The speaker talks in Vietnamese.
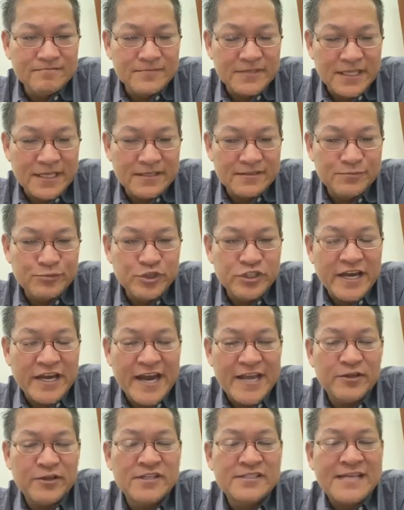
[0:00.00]
ngay từ buổi
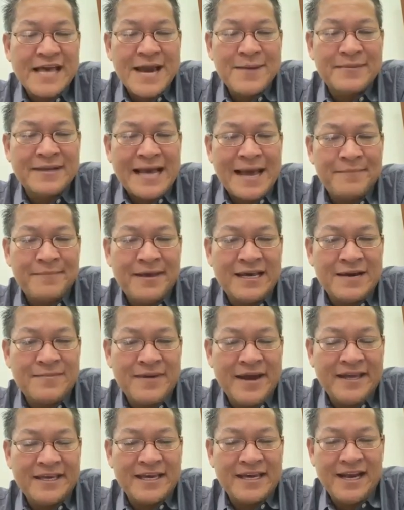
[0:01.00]
cái cho tao xám khăm cái
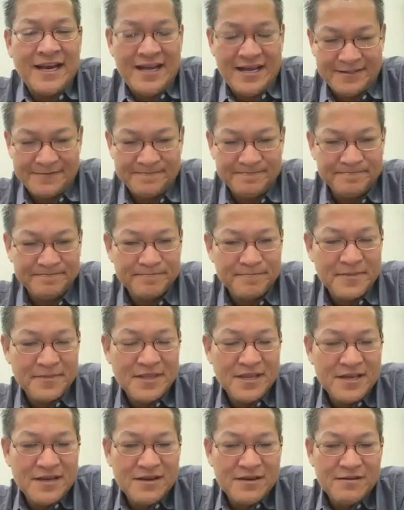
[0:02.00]
khăm anh cái khăm
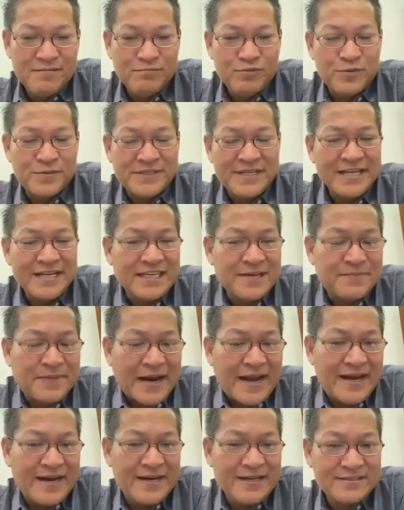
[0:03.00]
anh chắc chạy
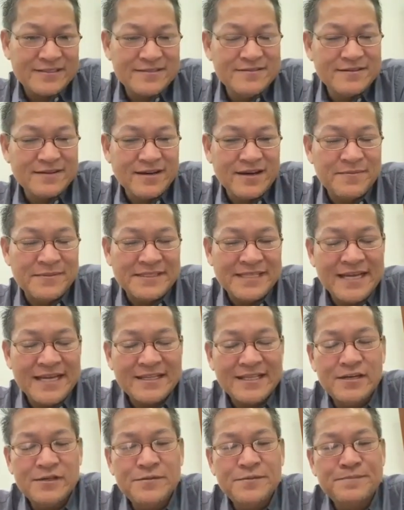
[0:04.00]
bờ đó mà
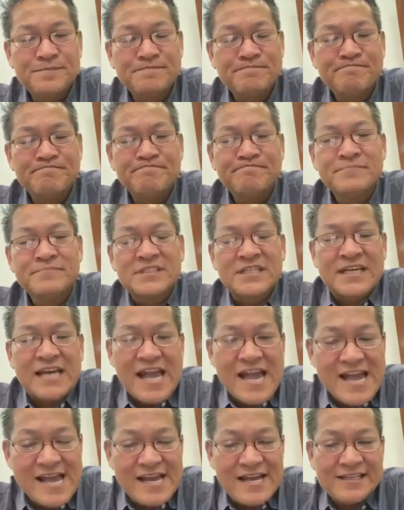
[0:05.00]
chắc tư chả
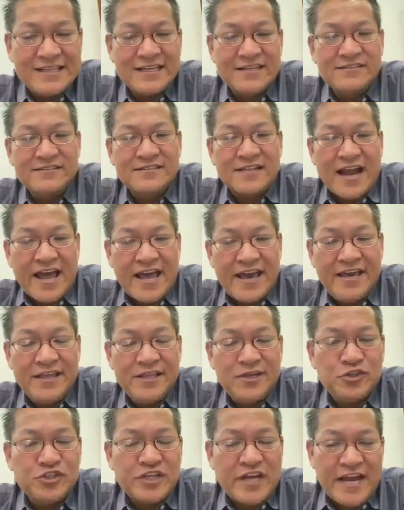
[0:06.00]
cá tư
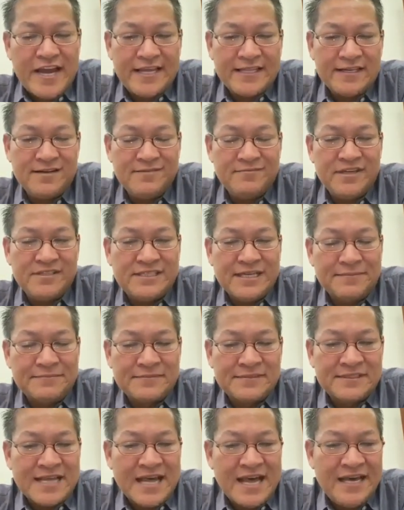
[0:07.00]
sài vô sài tới đồng bay
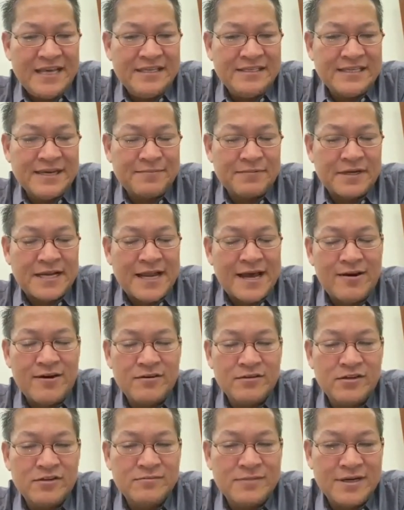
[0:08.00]
chậm sài chập cái
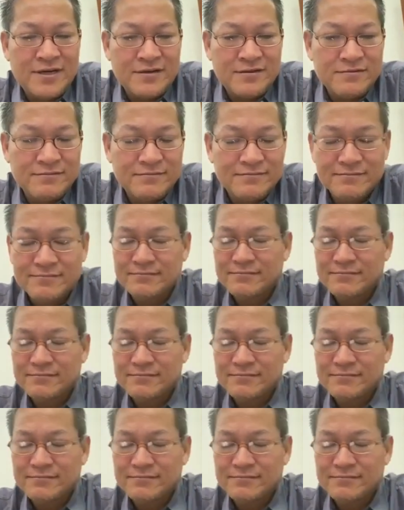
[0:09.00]
đảo vô màu